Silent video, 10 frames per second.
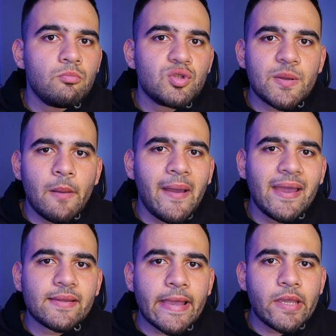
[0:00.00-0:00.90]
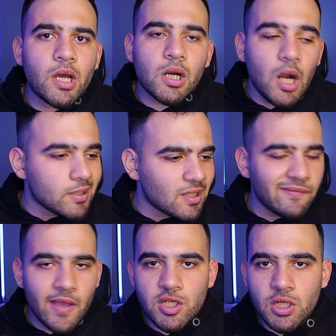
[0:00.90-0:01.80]
مستواي ما حيتغير رح اضل
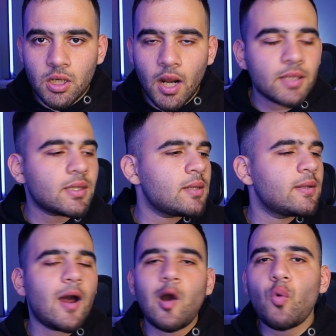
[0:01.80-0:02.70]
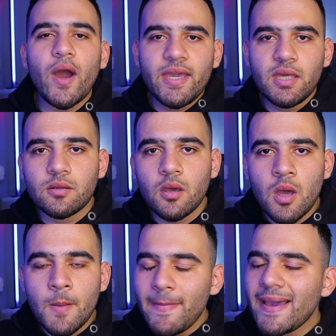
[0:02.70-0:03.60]
فاشل رح اضل رح وحيد
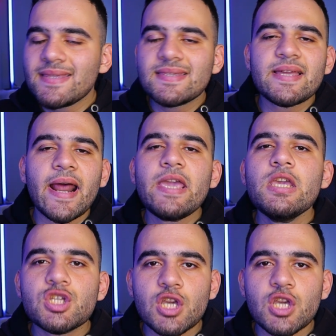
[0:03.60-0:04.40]
ما حيصير اي